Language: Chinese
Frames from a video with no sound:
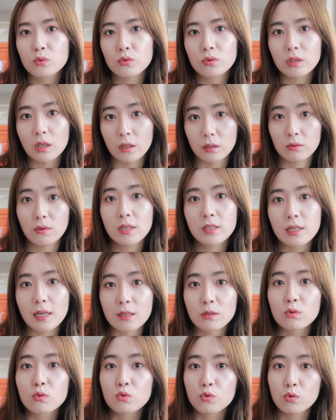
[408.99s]
去等一段时
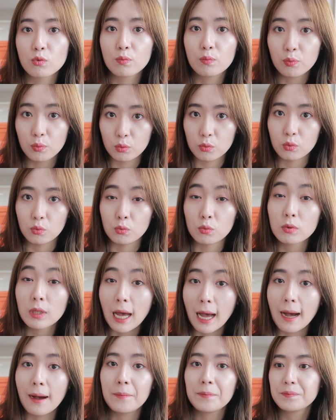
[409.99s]
间就去补涂
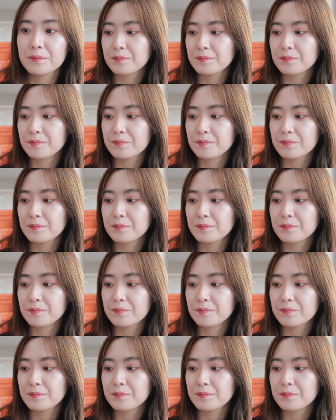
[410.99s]
它。